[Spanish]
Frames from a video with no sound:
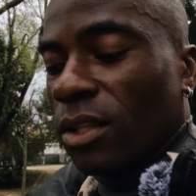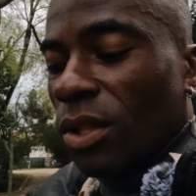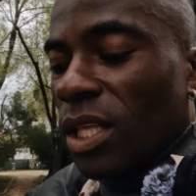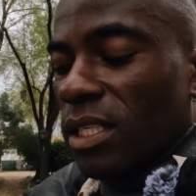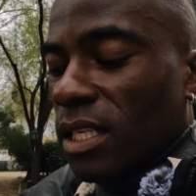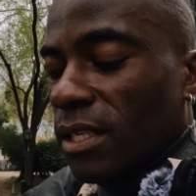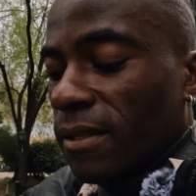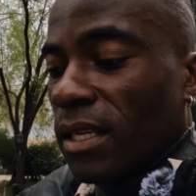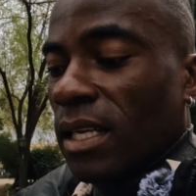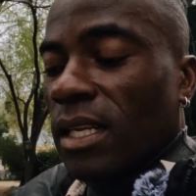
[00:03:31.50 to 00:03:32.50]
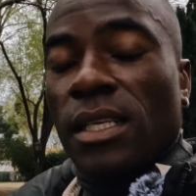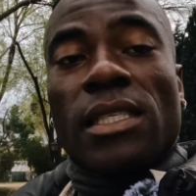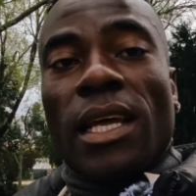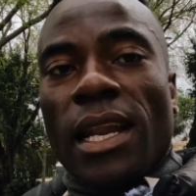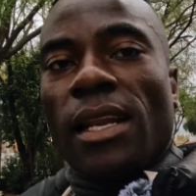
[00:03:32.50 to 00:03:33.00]
Entonces,
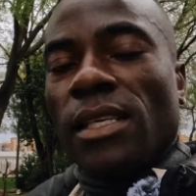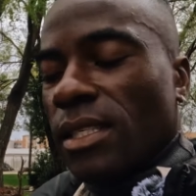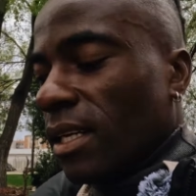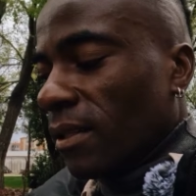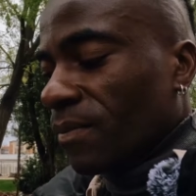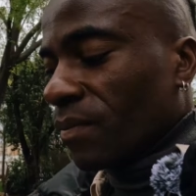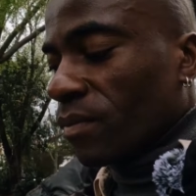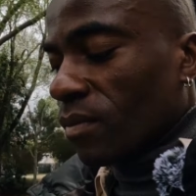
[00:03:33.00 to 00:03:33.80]
sé realista,